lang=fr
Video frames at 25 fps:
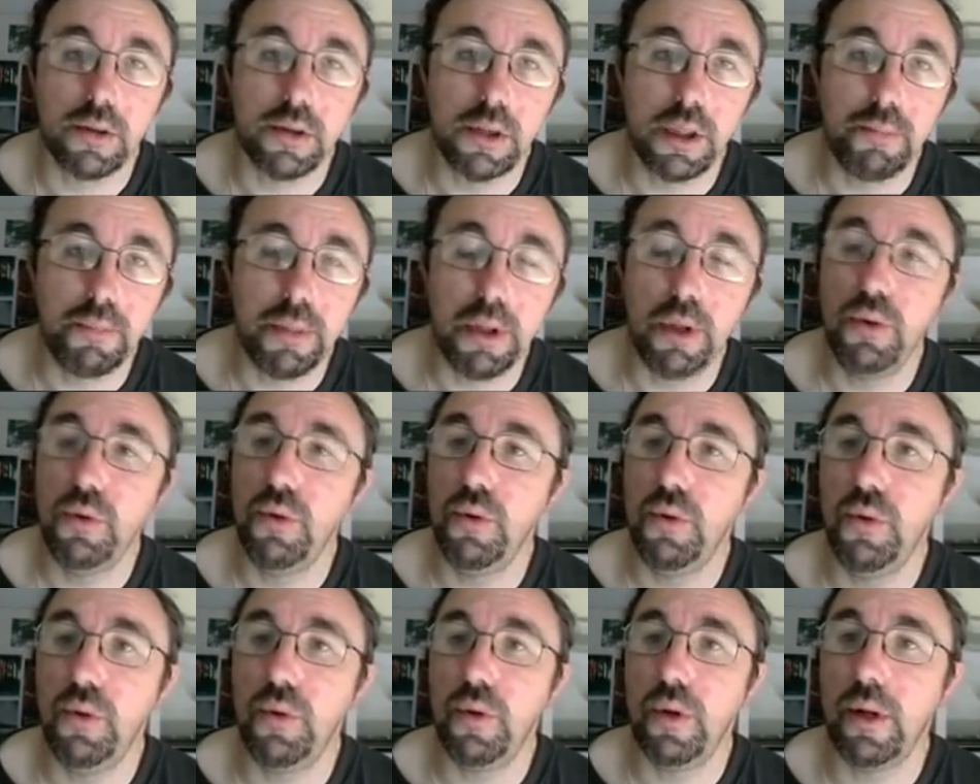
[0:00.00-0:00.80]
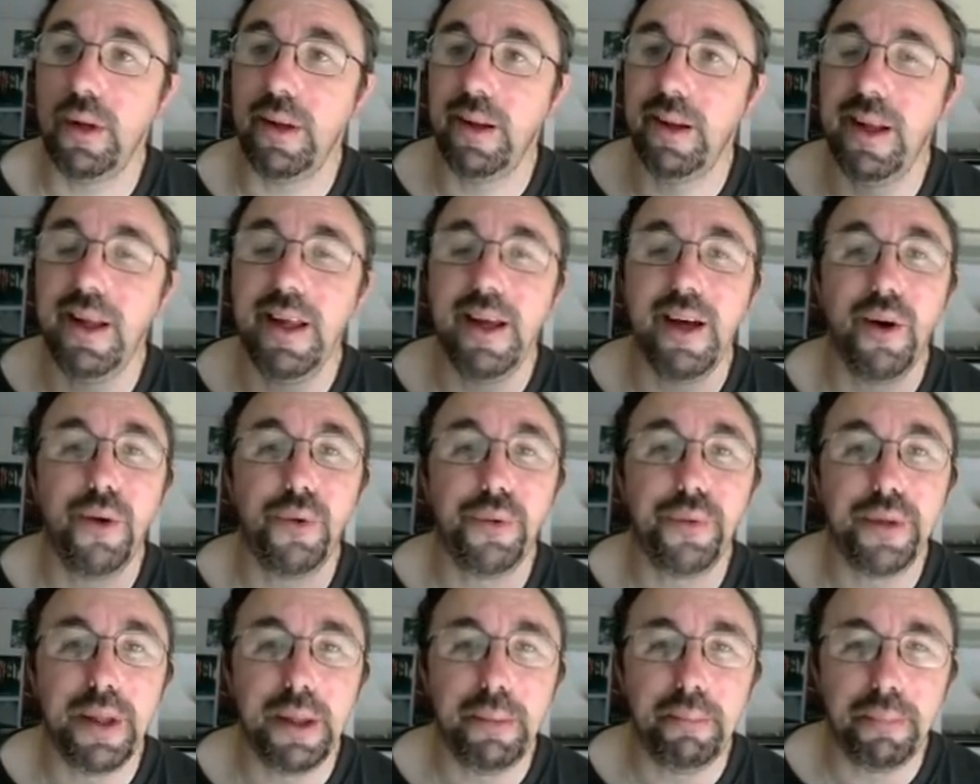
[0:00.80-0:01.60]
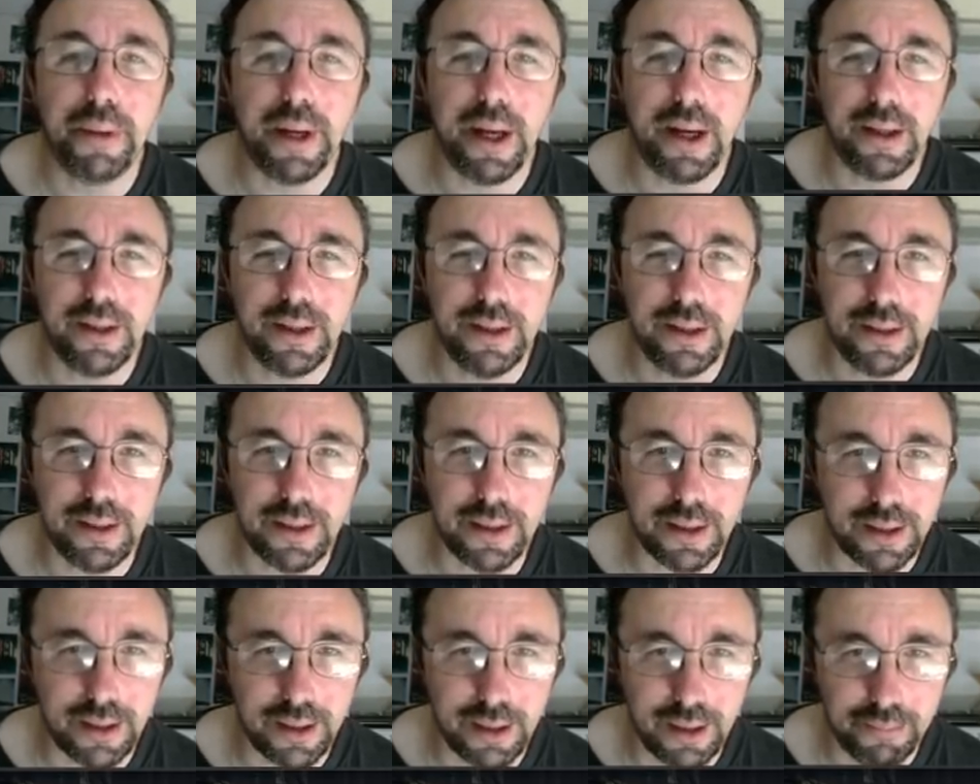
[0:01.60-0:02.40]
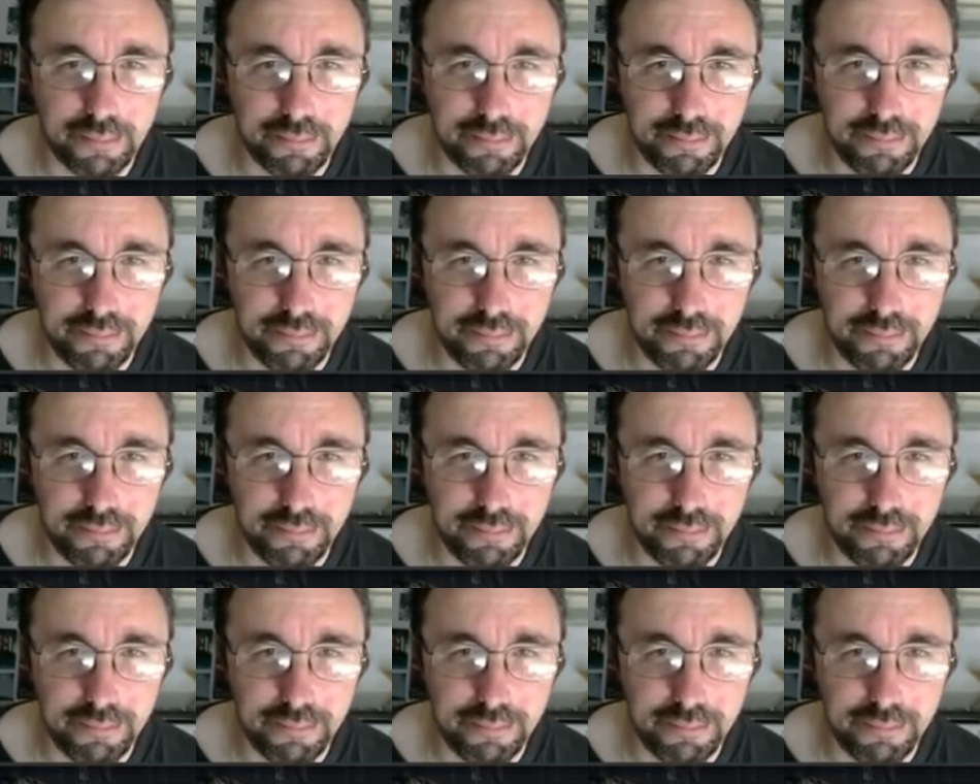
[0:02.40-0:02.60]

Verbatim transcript: CPU, et on est parti.